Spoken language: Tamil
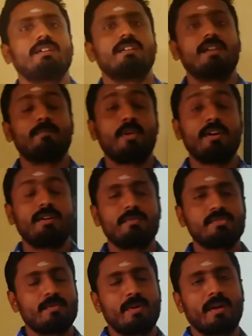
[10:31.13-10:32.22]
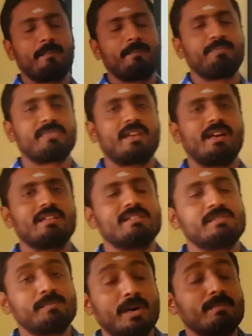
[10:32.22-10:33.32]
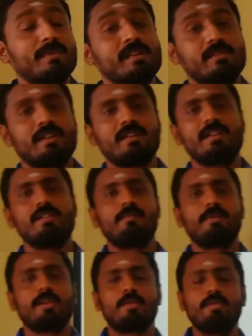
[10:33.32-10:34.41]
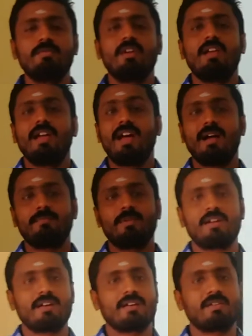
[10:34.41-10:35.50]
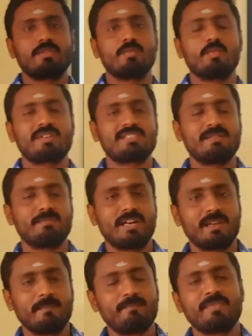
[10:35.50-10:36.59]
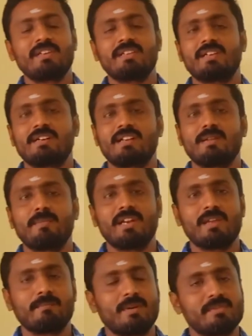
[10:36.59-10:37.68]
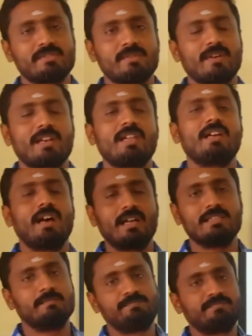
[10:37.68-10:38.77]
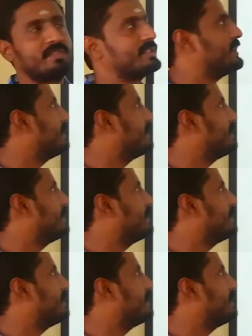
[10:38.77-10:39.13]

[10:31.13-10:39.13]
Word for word: டிப்ளாய்டு அப்படின்னு சொல்லுவாங்க அது ஸ்பேம்லையும் எக்லேயும் எப்படி இருக்கும் ஹேப்ளாய்டாக இருக்கும் ஒற்றை மடியம் இரட்டை மடியம் அப்படின்னு சொல்லுவாங்கள்ல அது சரியா